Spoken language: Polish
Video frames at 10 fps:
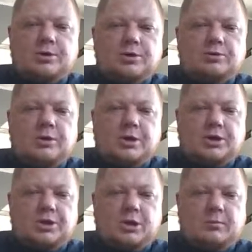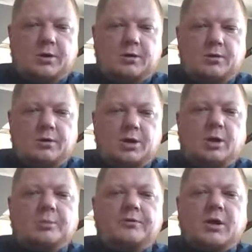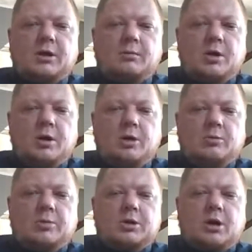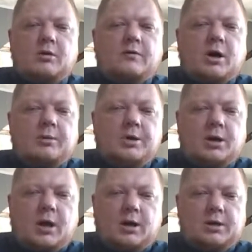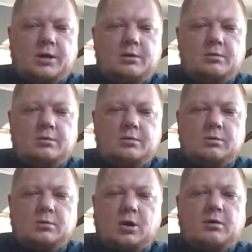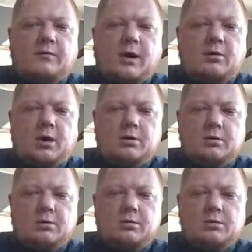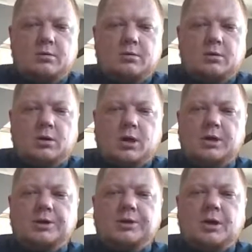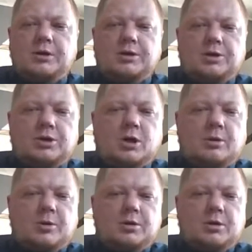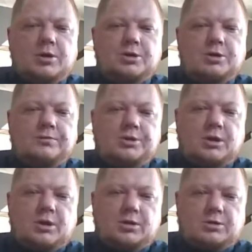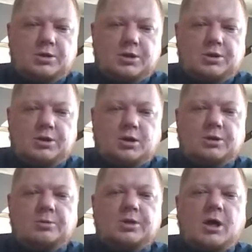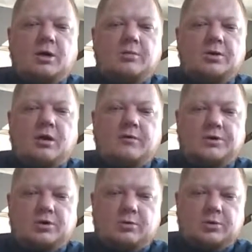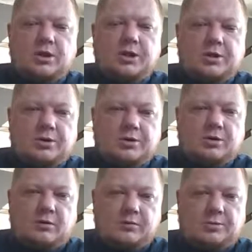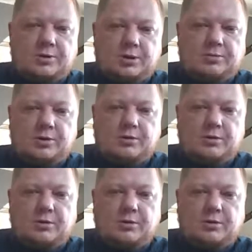to złe na siebie. Ja powiadam, podarowała mi lalkę? Darowała? ale i niania nie ślepa, czy widziane to rzeczy, ażeby darmo dawać komu takie kosztowne przedmioty.